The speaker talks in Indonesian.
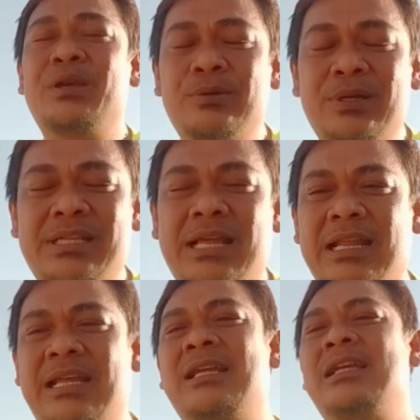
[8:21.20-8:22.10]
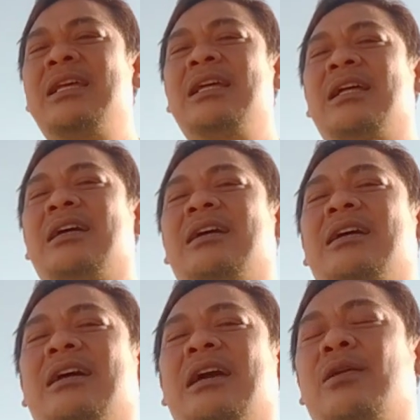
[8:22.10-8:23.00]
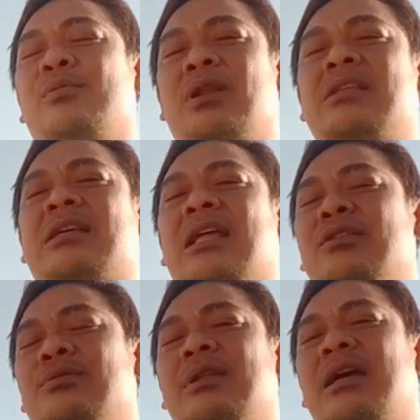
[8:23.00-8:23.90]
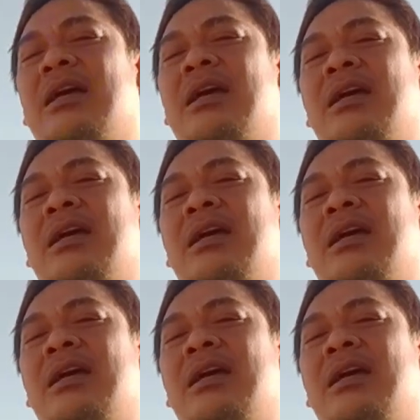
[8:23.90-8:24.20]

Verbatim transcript: di sana eh, alhamdulillah sekarang sudah